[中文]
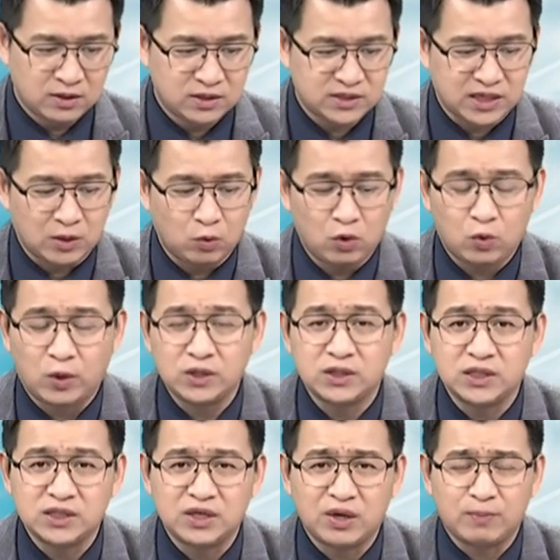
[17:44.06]
掌握关
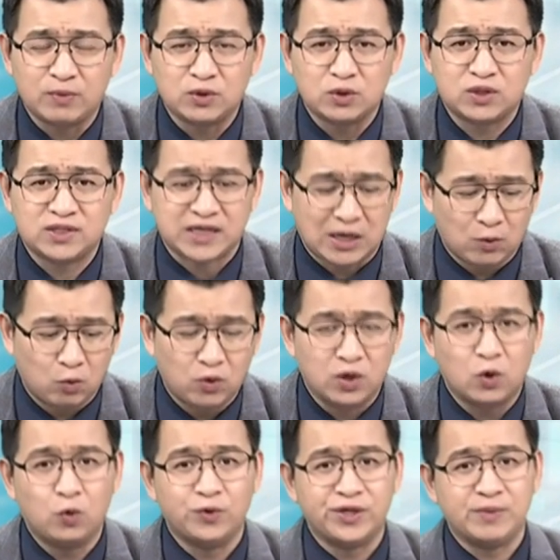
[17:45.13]
键价，不就掌握了
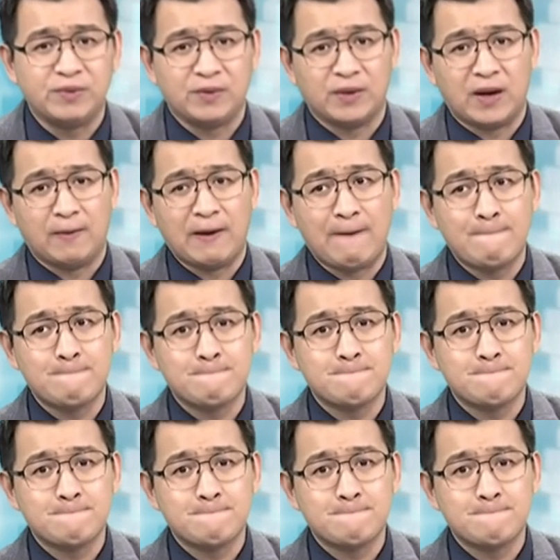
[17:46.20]
获利密码吗？